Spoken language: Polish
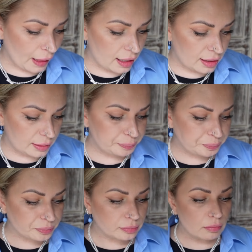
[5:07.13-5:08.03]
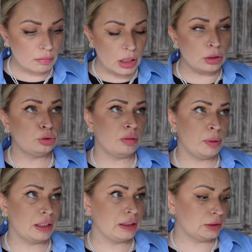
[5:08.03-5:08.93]
Um, już Wam
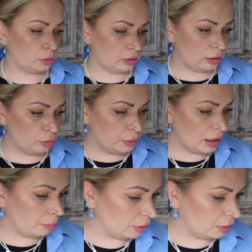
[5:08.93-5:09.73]
pokazuję, co tutaj kupiłam,